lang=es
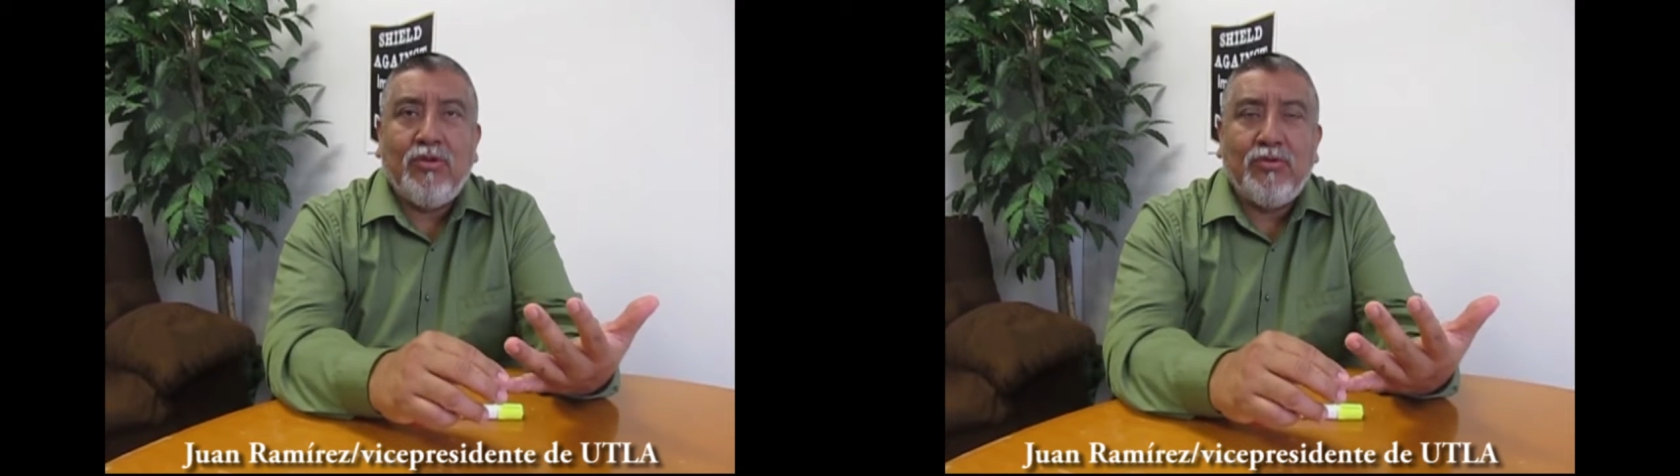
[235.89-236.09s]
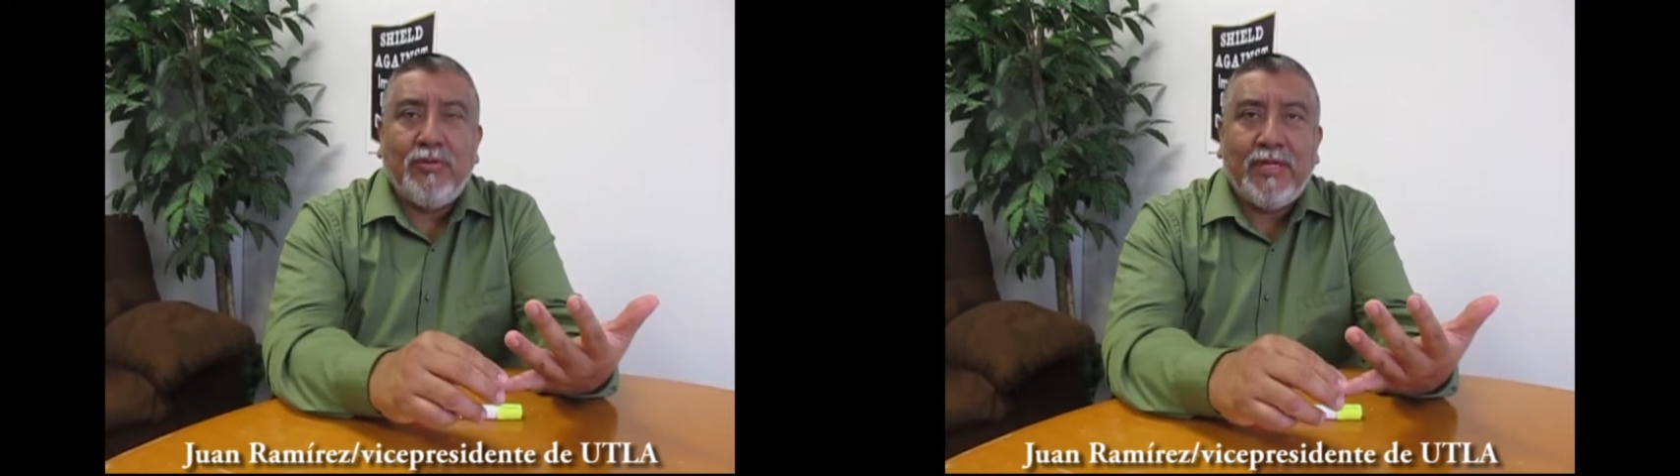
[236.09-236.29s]

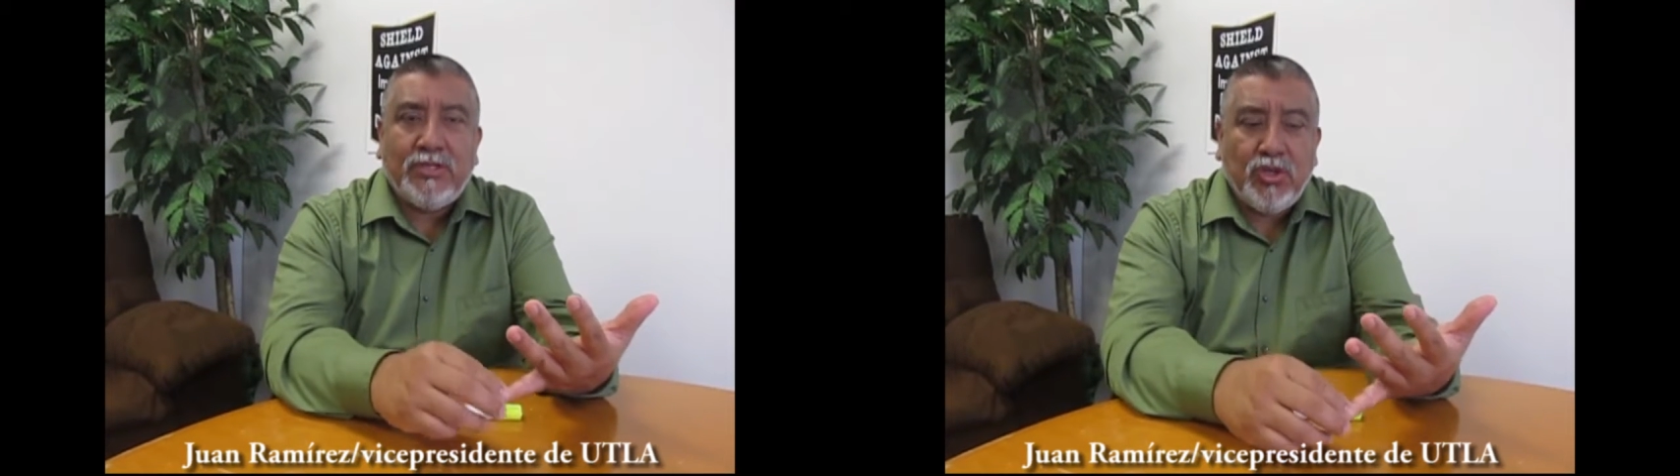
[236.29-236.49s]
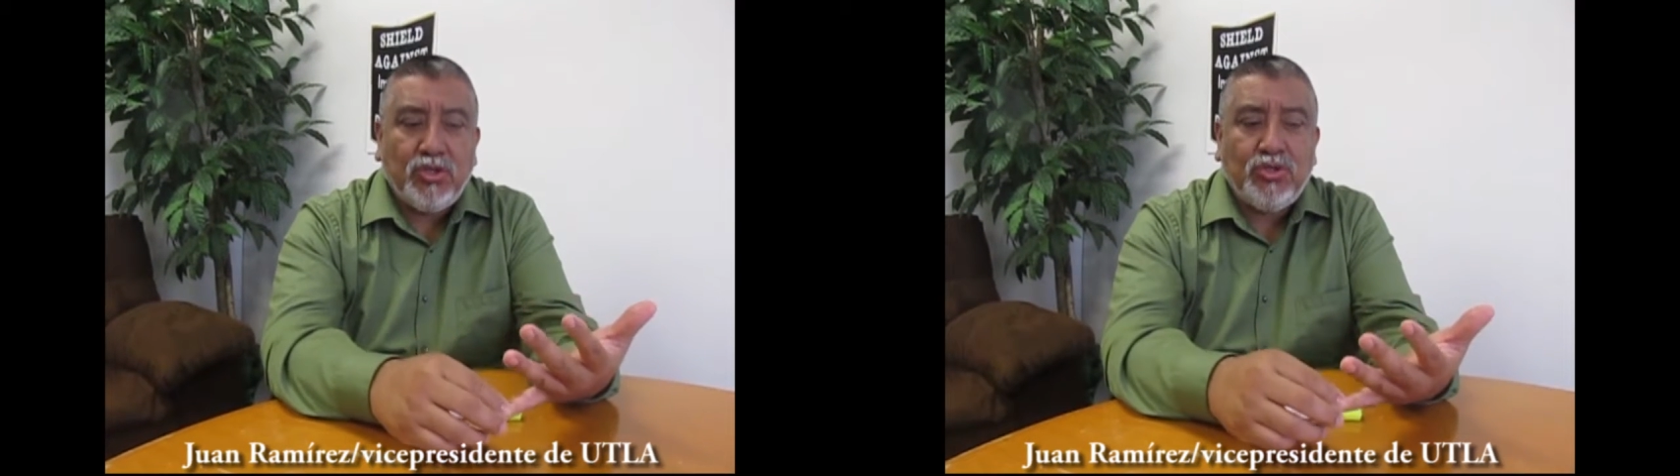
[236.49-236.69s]

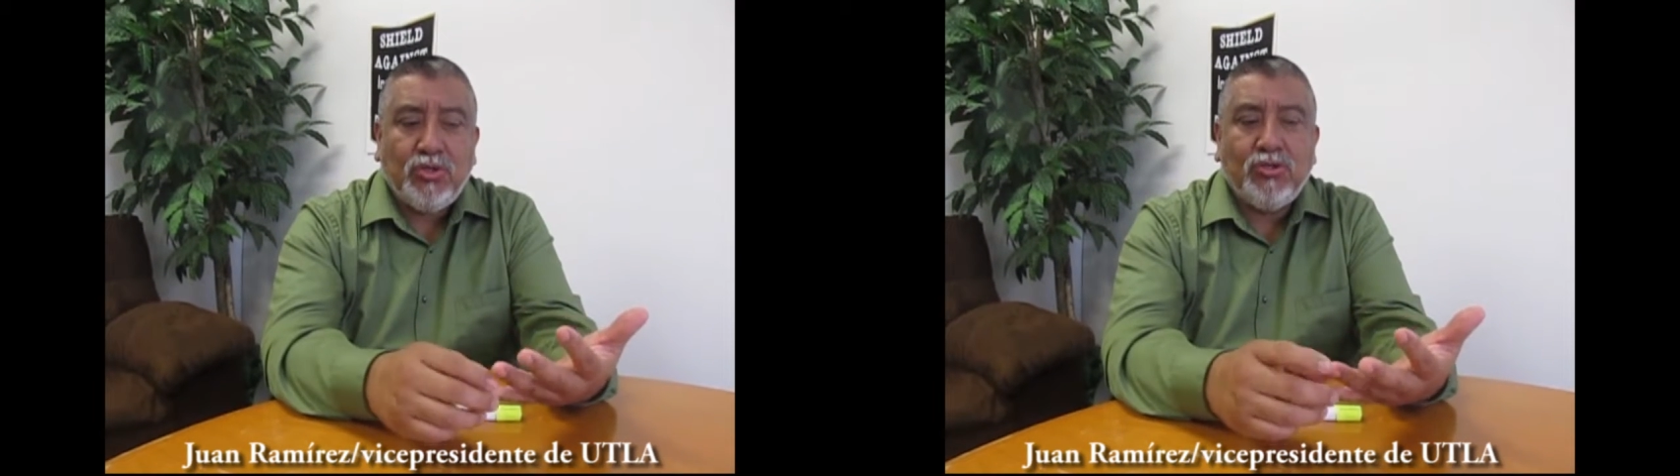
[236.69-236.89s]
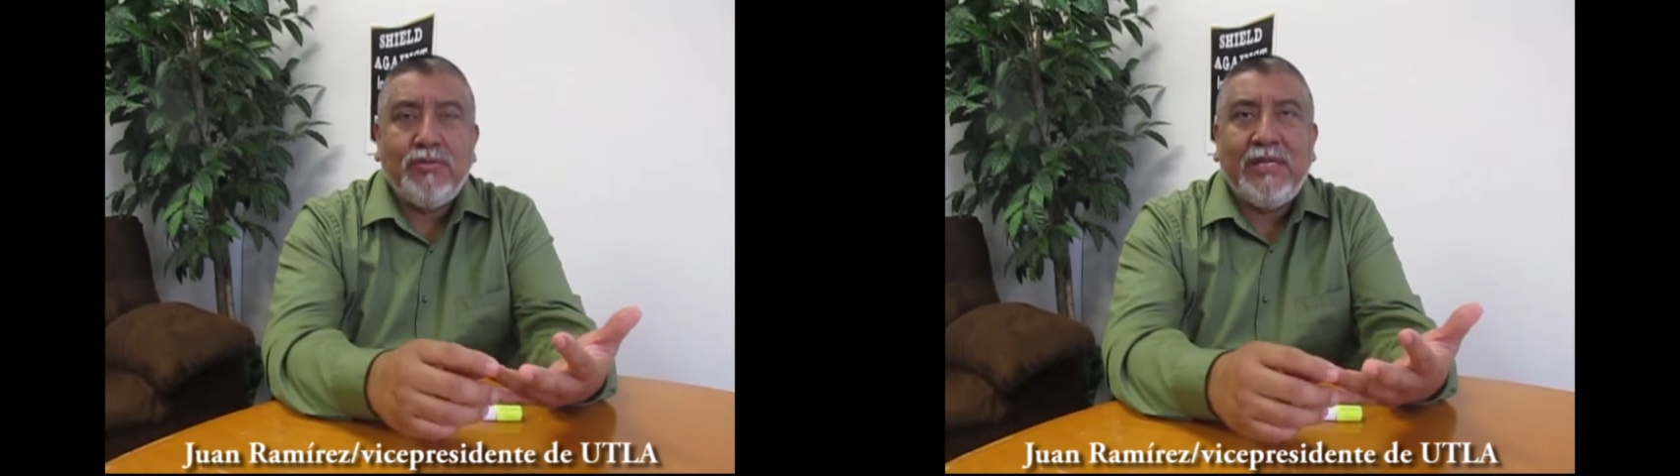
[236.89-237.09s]

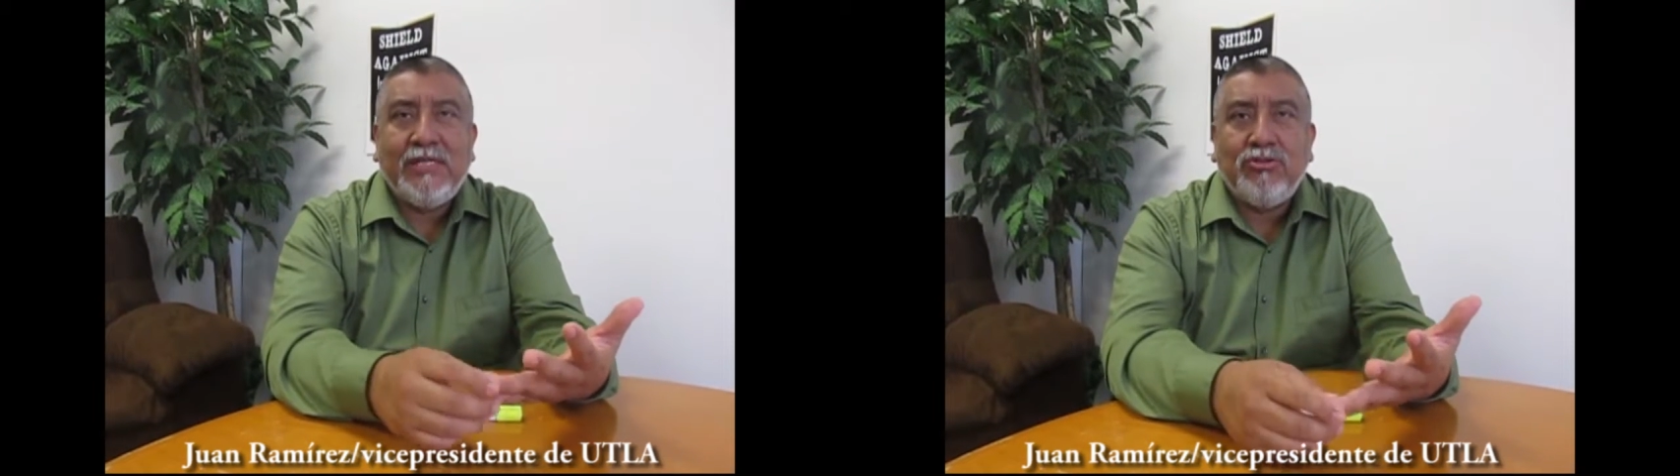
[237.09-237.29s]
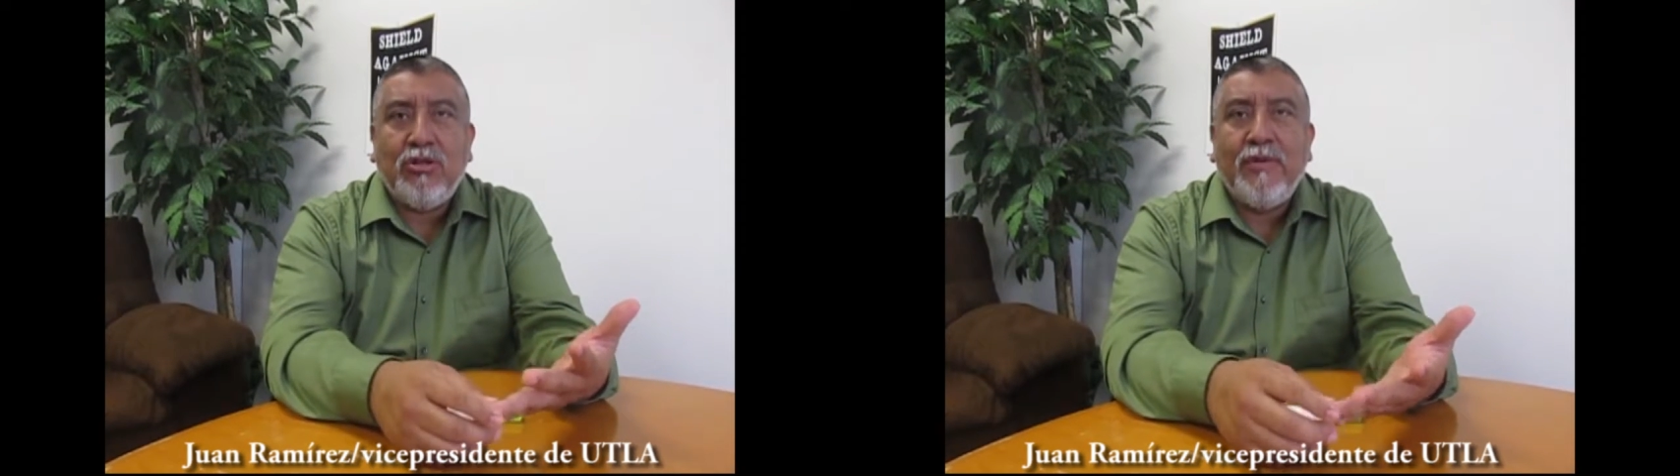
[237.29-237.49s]
2018,
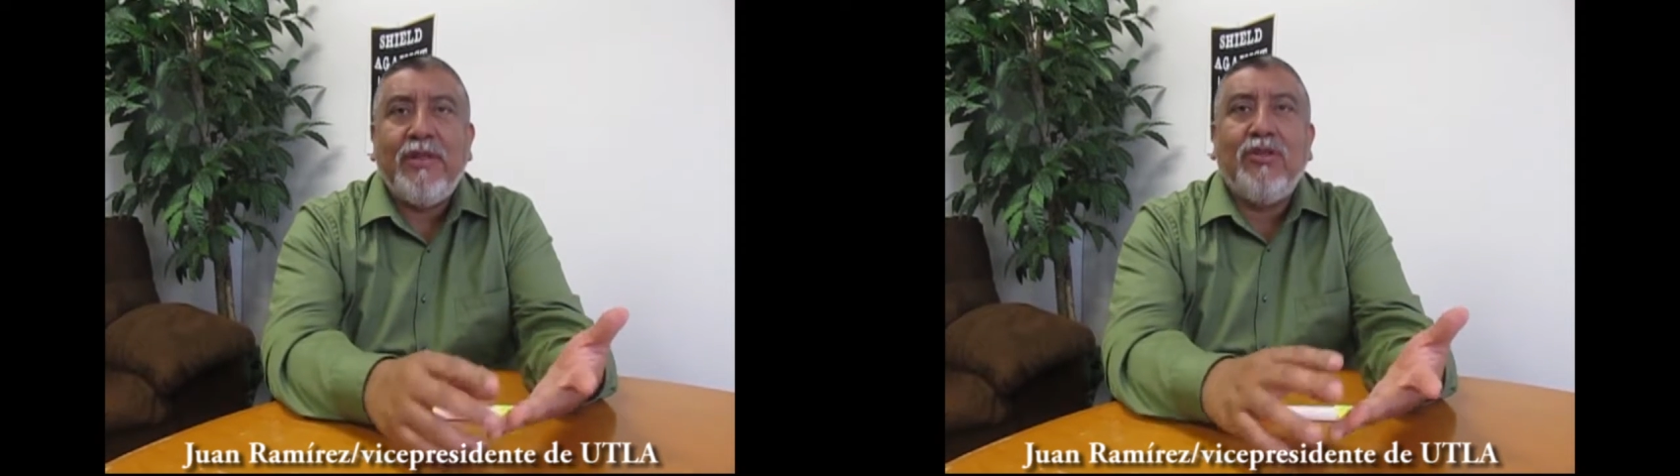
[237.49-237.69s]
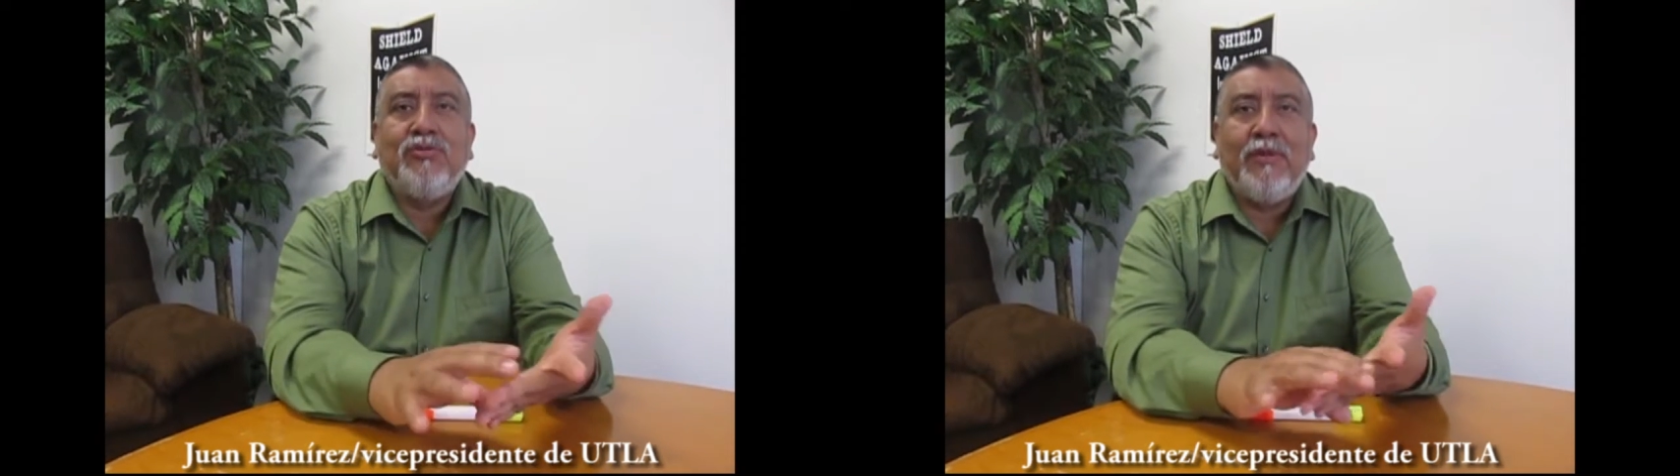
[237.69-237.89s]
2019
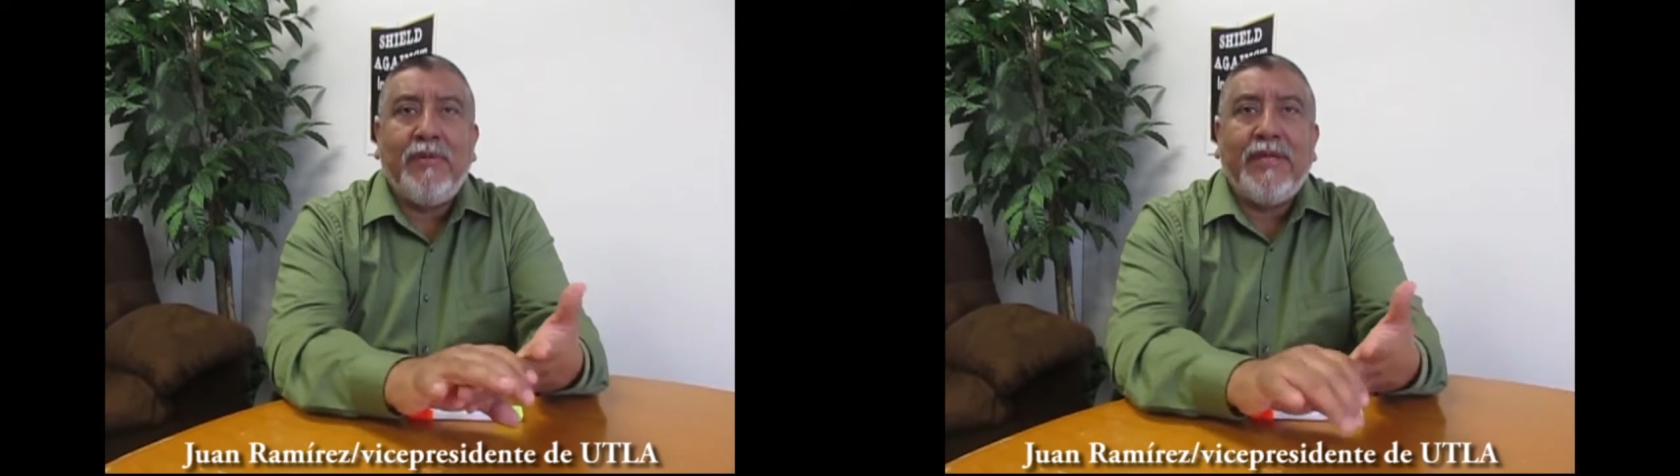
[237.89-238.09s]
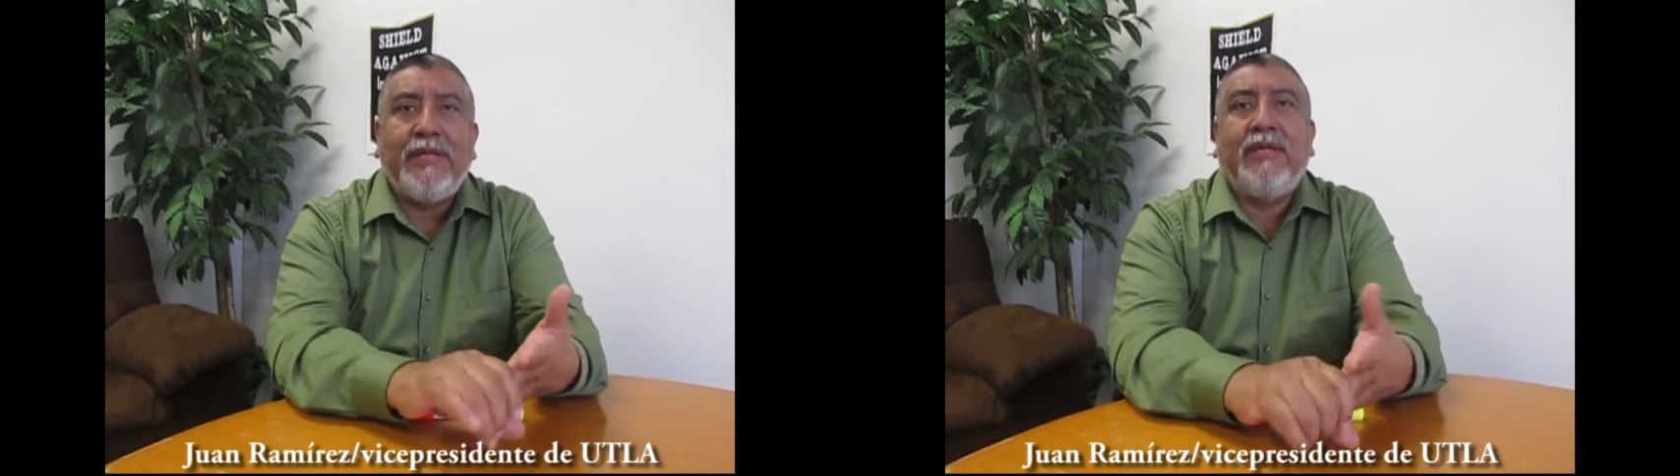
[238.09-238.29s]
y
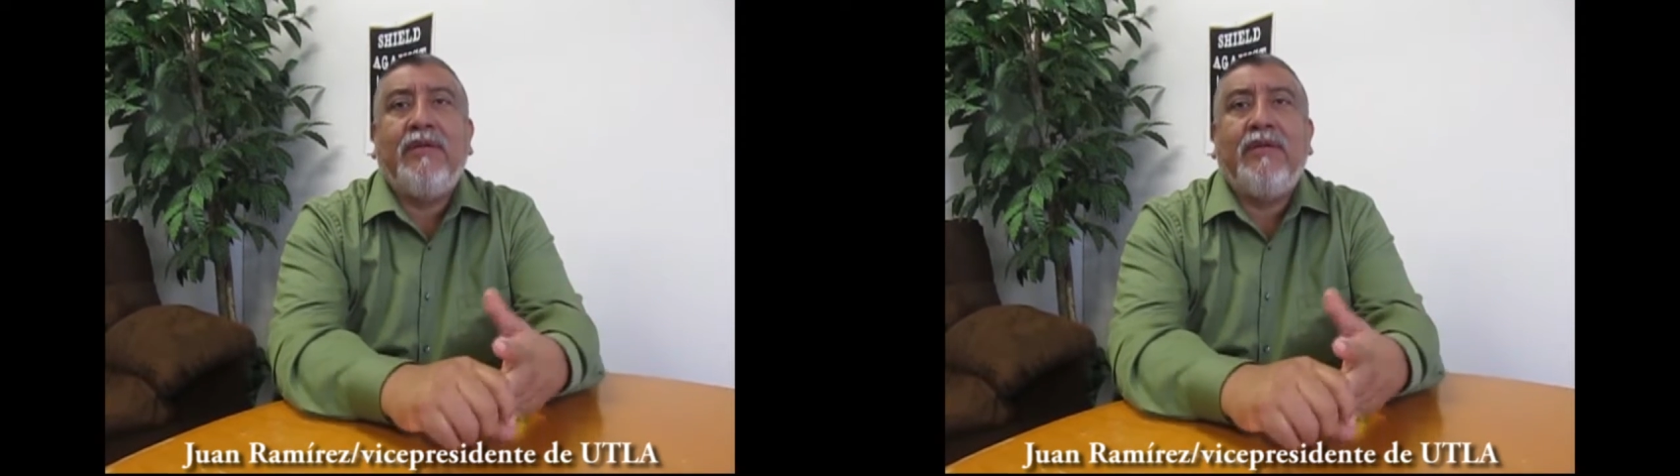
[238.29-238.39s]
2020.